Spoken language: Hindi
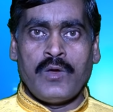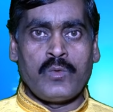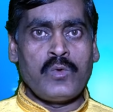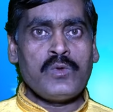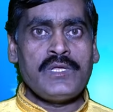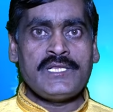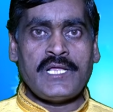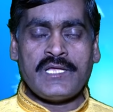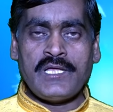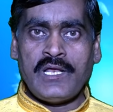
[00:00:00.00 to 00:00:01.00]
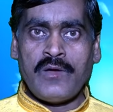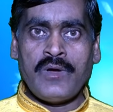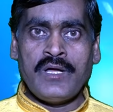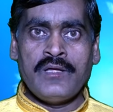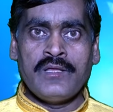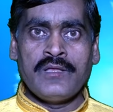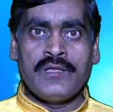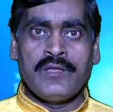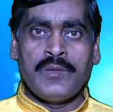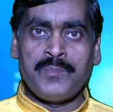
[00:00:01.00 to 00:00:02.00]
गुरु दीक्षा के अलावा
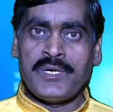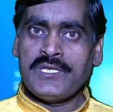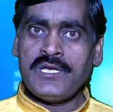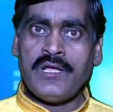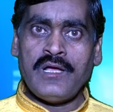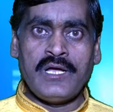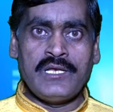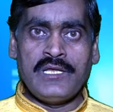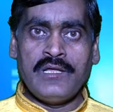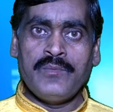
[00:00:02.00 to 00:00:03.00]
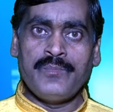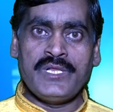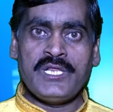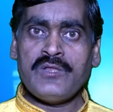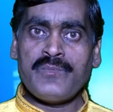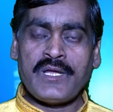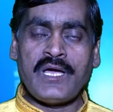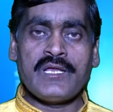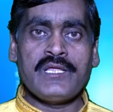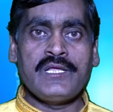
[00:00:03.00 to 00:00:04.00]
पंद्रह अन्य विशेष
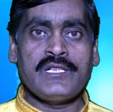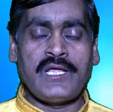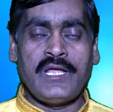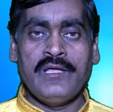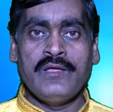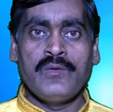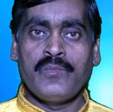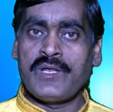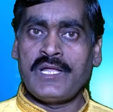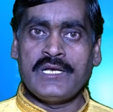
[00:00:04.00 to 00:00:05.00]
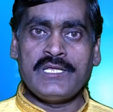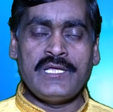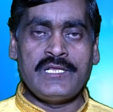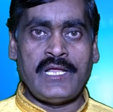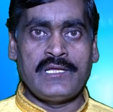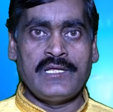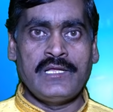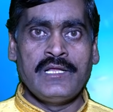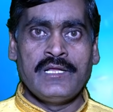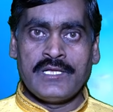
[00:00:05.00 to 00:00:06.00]
प्रकार की दीक्षाएं प्रदान किए जाएंगे
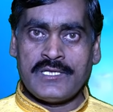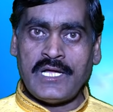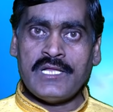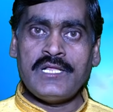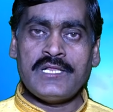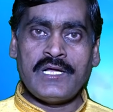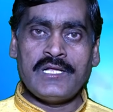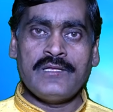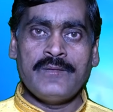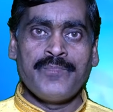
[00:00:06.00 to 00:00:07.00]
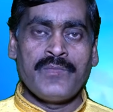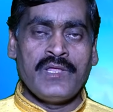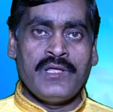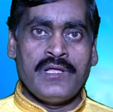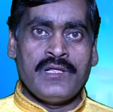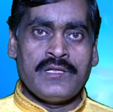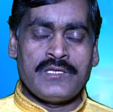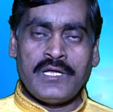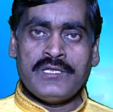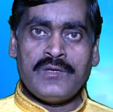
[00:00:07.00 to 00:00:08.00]
साथ ही साथ
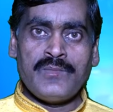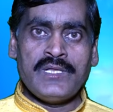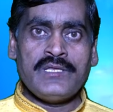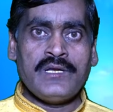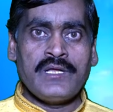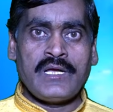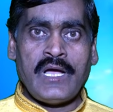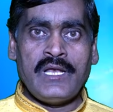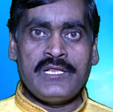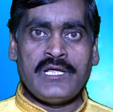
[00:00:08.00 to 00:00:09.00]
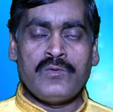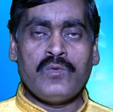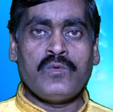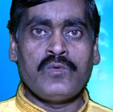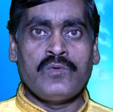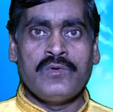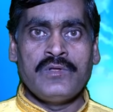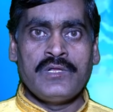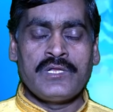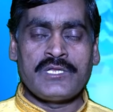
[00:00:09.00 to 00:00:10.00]
तंत्र मंत्र काला जादू को
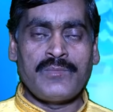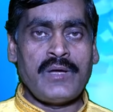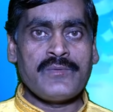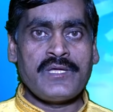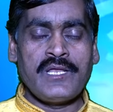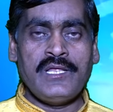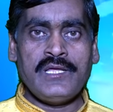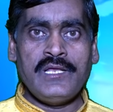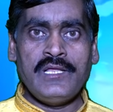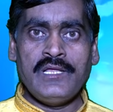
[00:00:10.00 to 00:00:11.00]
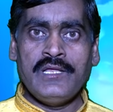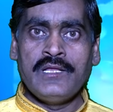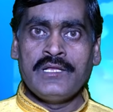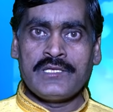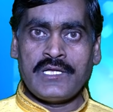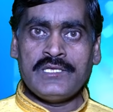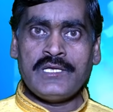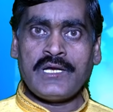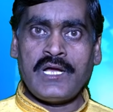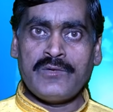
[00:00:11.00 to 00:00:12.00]
समाप्त करने के लिए तंत्र
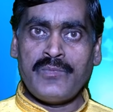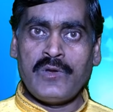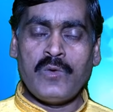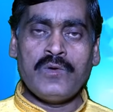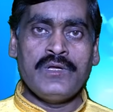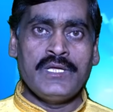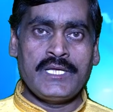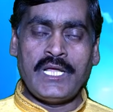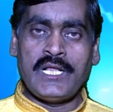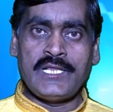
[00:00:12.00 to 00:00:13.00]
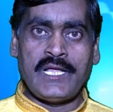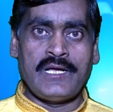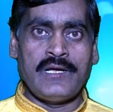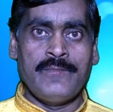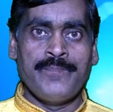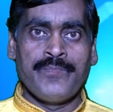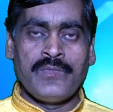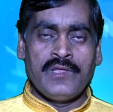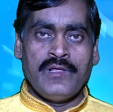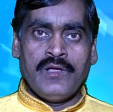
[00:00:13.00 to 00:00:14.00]
काट प्रयोग किया जाएगा
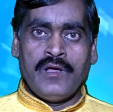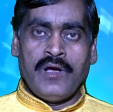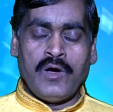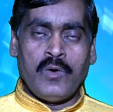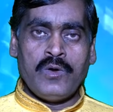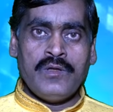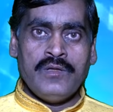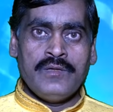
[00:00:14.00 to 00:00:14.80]
और